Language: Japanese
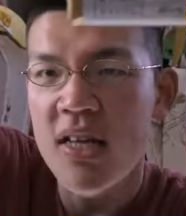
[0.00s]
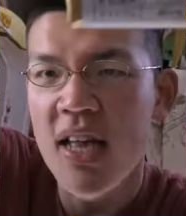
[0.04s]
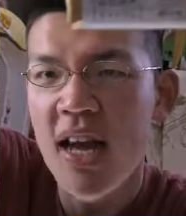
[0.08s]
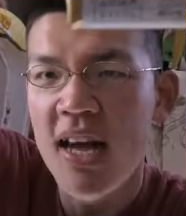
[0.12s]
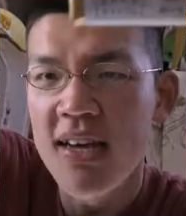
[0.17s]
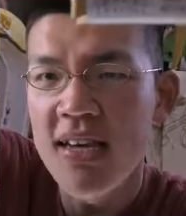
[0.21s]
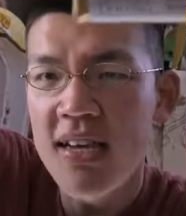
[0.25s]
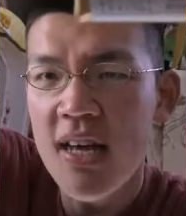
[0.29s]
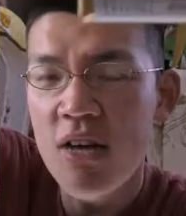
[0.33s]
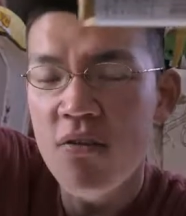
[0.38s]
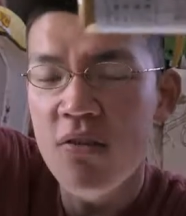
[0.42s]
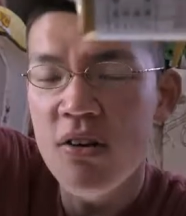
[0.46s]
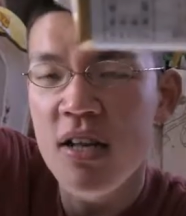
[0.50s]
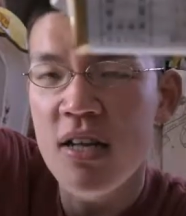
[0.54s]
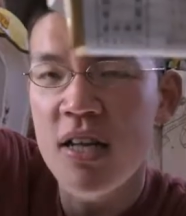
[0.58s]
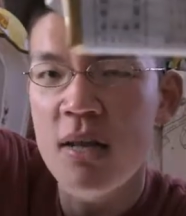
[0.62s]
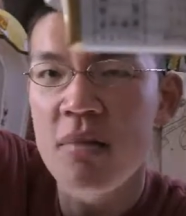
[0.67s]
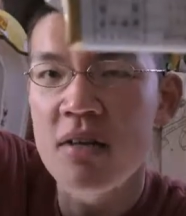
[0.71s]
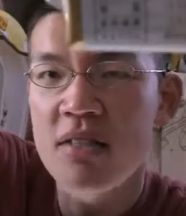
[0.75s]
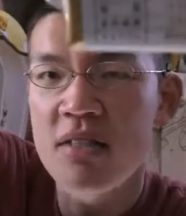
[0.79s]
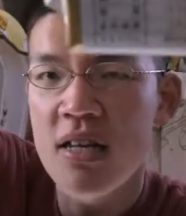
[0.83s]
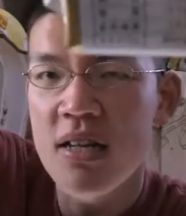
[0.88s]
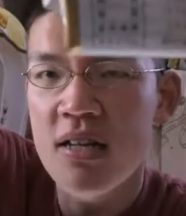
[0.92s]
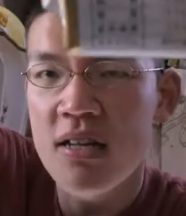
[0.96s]
断言はでき
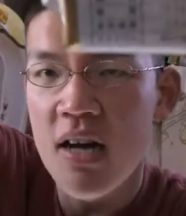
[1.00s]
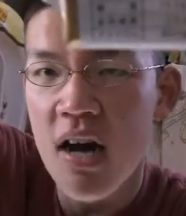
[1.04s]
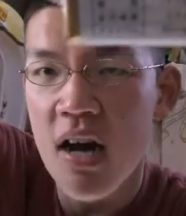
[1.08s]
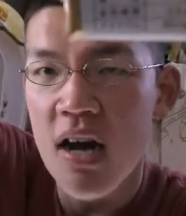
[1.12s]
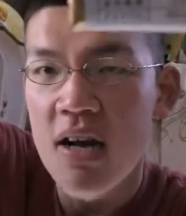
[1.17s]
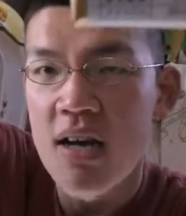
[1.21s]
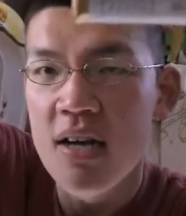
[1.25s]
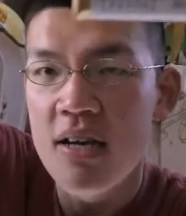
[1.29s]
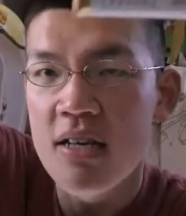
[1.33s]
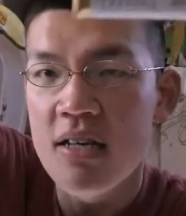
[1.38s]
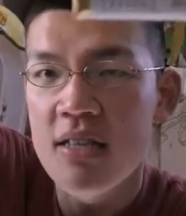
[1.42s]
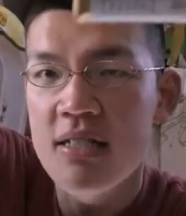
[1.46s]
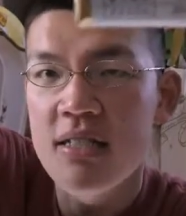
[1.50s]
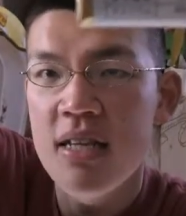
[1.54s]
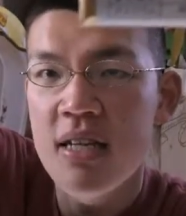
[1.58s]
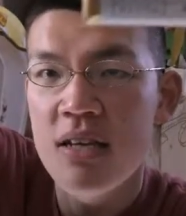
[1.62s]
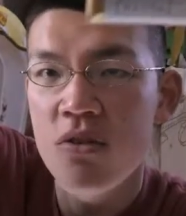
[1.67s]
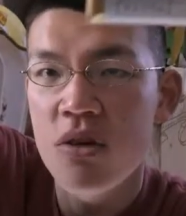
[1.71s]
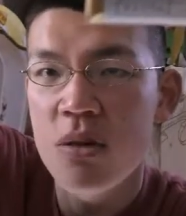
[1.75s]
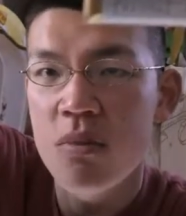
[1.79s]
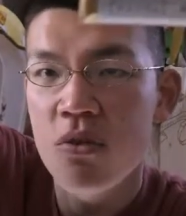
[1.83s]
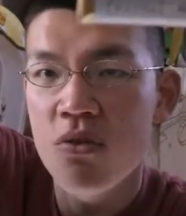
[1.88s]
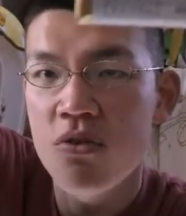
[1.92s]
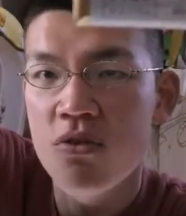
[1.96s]
ませんが以前
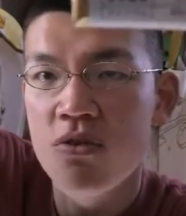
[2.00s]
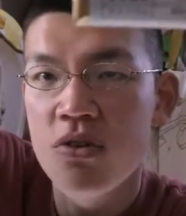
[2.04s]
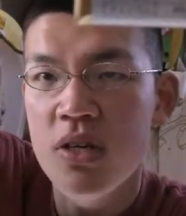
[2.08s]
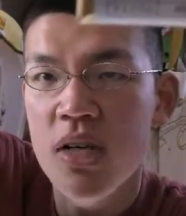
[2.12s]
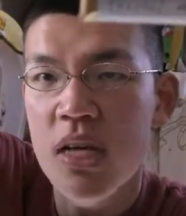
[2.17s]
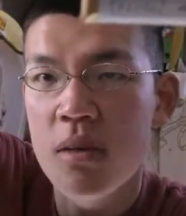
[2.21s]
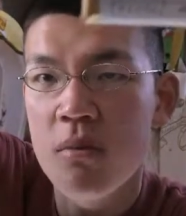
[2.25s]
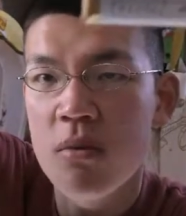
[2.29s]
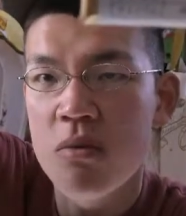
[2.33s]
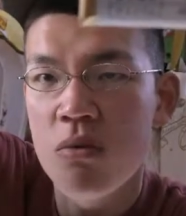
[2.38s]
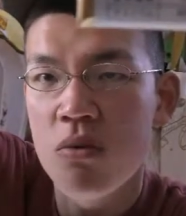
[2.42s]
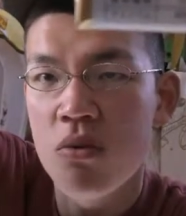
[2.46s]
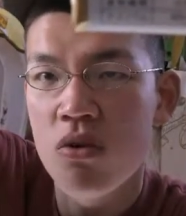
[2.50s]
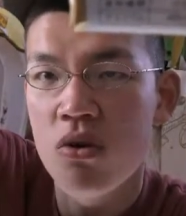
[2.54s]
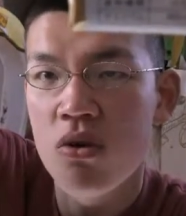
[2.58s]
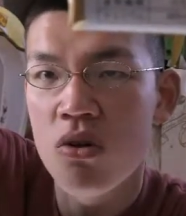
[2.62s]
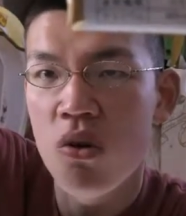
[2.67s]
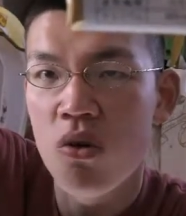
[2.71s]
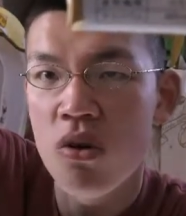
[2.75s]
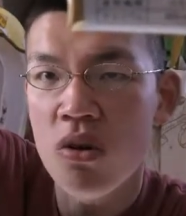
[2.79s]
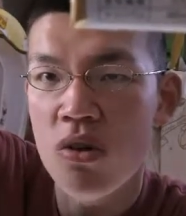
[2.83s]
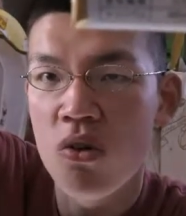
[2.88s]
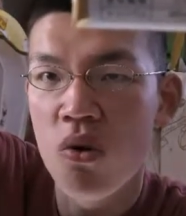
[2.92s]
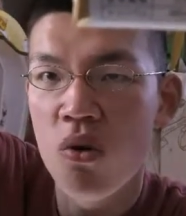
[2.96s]
よりもクリーム
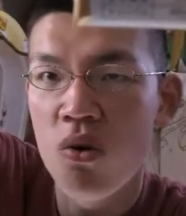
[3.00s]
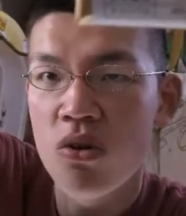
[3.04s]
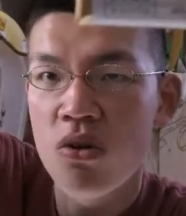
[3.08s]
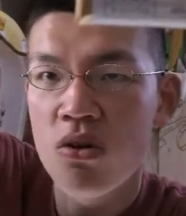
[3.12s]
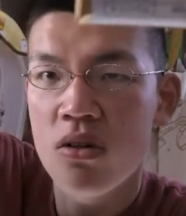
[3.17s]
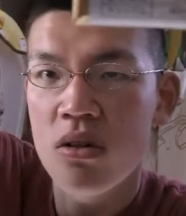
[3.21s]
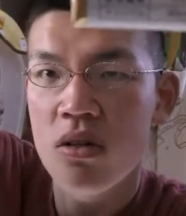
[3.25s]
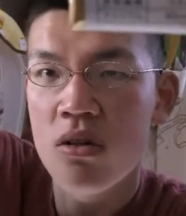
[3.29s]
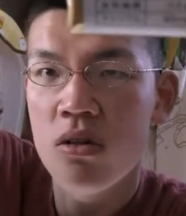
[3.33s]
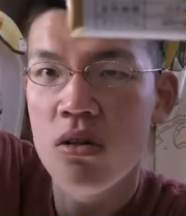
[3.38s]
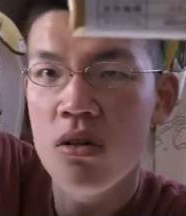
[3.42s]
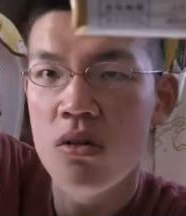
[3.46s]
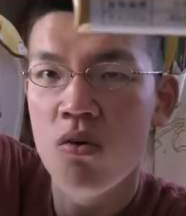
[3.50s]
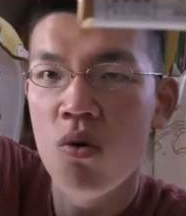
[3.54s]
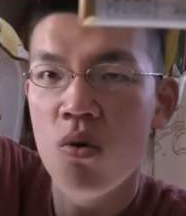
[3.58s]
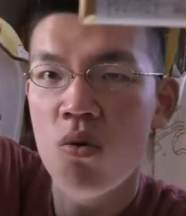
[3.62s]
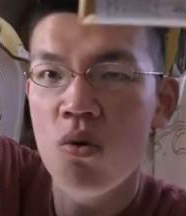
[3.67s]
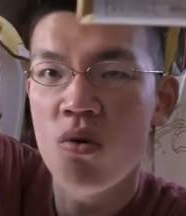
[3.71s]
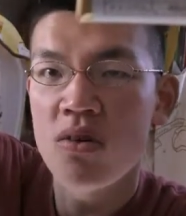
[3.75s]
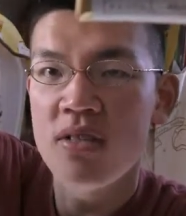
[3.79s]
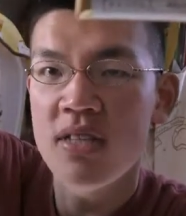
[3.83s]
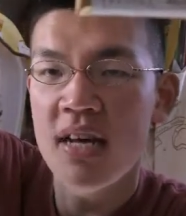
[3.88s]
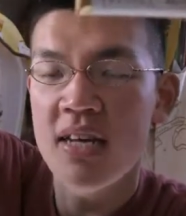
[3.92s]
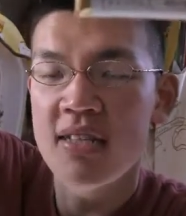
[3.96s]
の濃
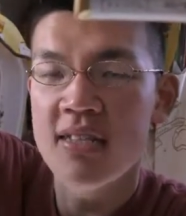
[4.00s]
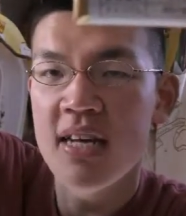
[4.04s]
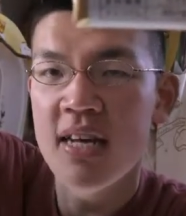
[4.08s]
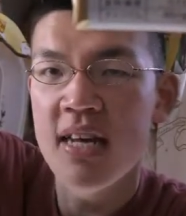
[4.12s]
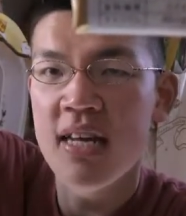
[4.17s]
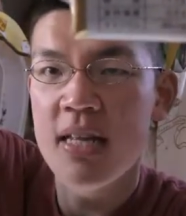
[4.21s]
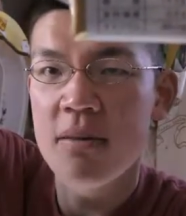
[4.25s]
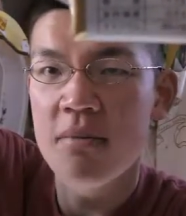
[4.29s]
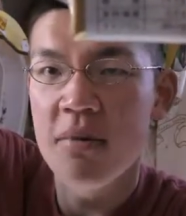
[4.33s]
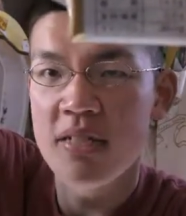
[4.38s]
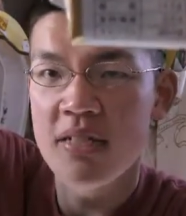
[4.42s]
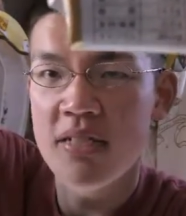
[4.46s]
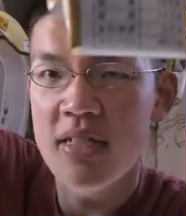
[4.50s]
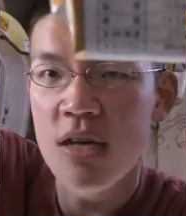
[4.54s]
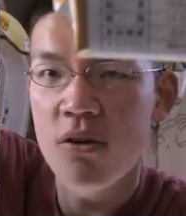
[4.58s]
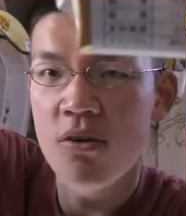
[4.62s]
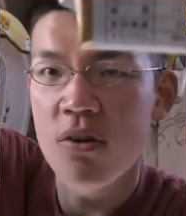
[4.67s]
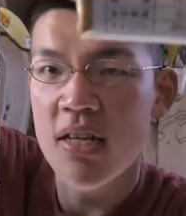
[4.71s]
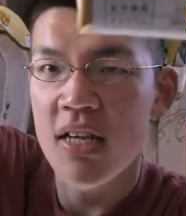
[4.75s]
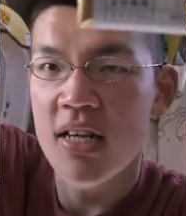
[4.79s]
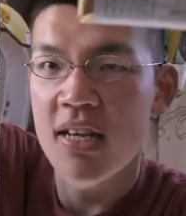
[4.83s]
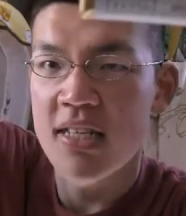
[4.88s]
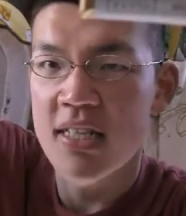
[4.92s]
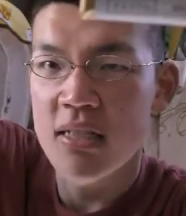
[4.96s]
厚さがさらに増したよう
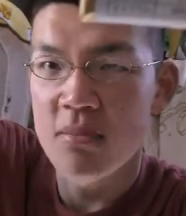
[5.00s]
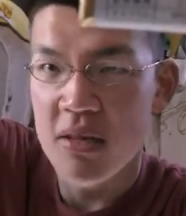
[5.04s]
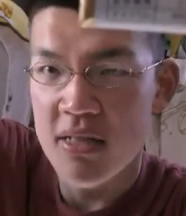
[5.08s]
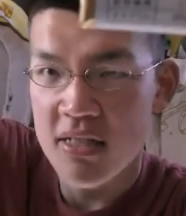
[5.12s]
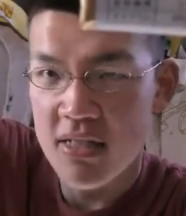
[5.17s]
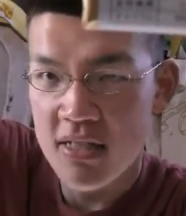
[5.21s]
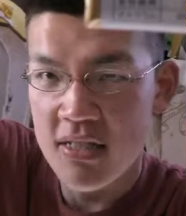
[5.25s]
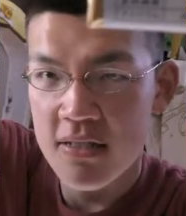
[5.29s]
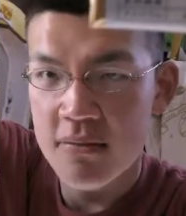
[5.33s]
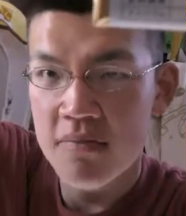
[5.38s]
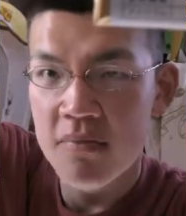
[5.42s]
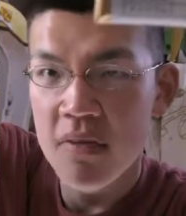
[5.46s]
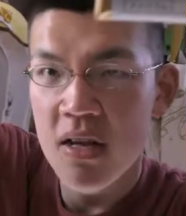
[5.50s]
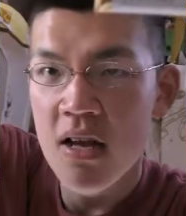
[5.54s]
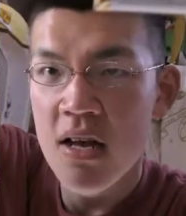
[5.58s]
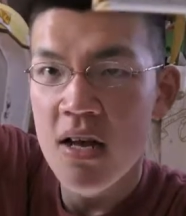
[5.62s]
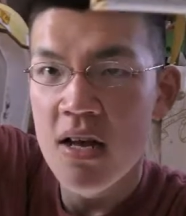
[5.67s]
な気がします